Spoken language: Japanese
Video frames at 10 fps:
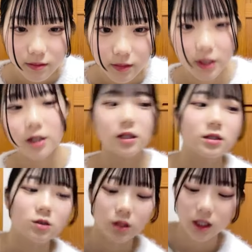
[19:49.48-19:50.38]
まあ、だか
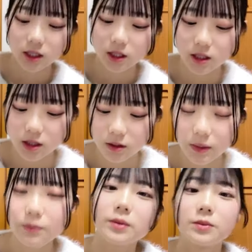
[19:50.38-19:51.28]
らちょっと配信してる
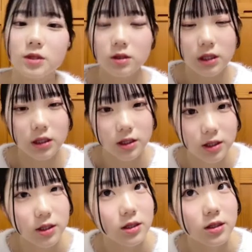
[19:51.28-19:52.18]
メンバーも少ない
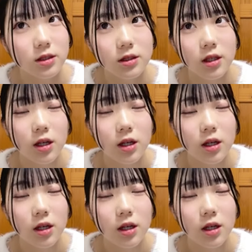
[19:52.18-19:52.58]
し